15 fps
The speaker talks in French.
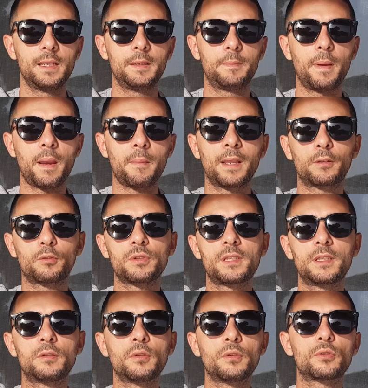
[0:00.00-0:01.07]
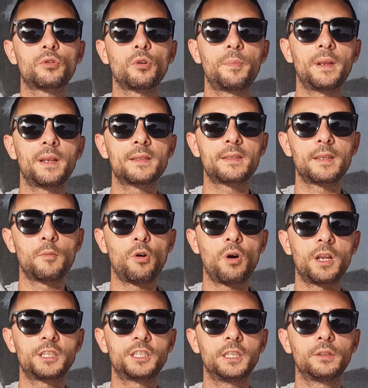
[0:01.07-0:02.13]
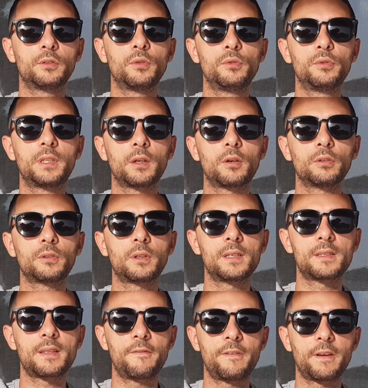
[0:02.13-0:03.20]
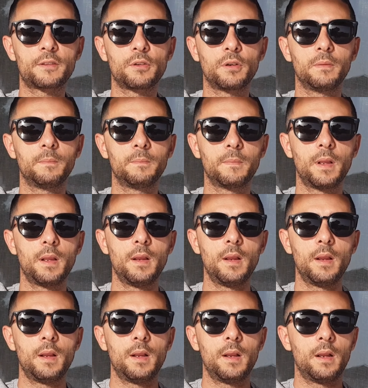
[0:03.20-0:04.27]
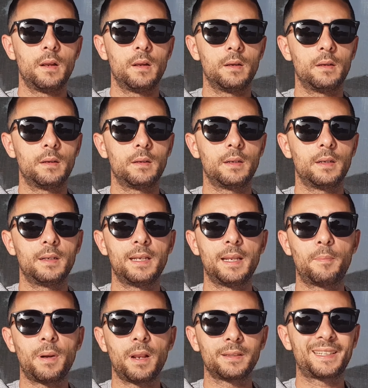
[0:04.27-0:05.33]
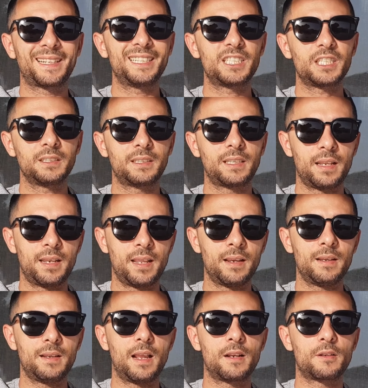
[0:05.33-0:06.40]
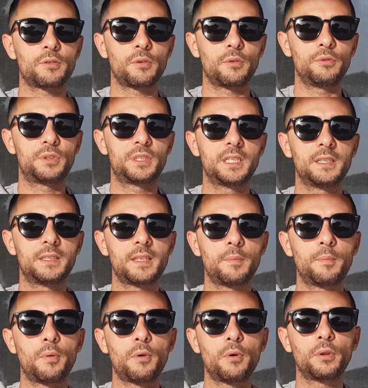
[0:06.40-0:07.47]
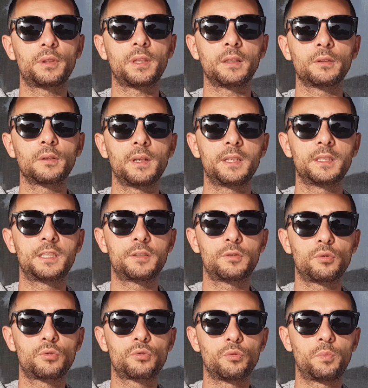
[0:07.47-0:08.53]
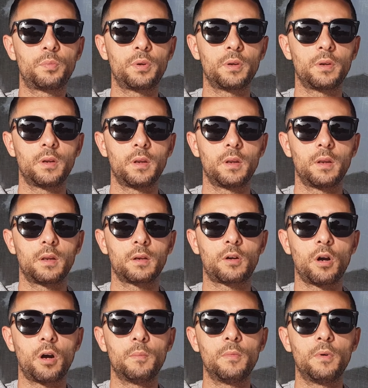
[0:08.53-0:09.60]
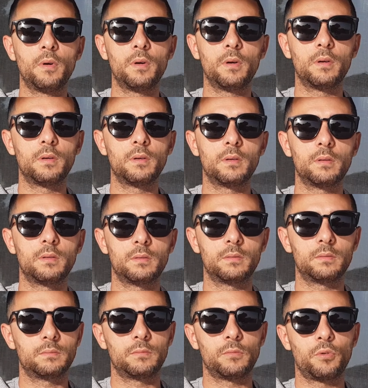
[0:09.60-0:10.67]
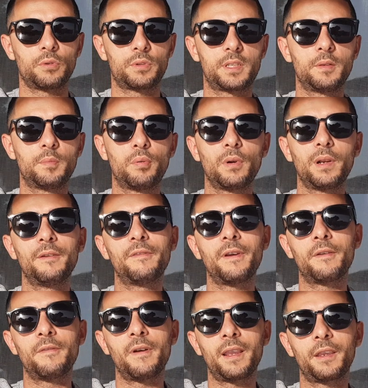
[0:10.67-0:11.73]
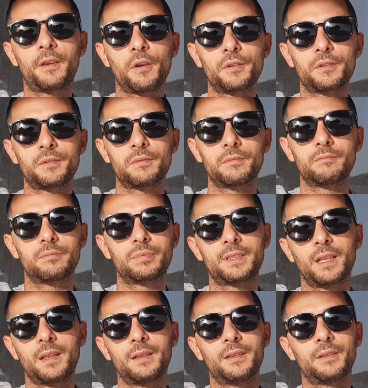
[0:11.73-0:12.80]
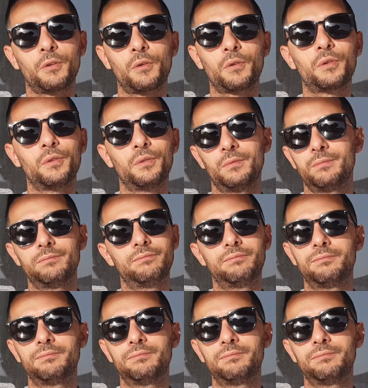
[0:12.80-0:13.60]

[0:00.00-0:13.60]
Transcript: Ils permettent aussi de stopper les hémorragies et de lutter contre les infections. Euh, les plantes riches en tanins, elles sont utilisées pour retendre les tissus souples, comme aussi pour les veines variqueuses donc, euh,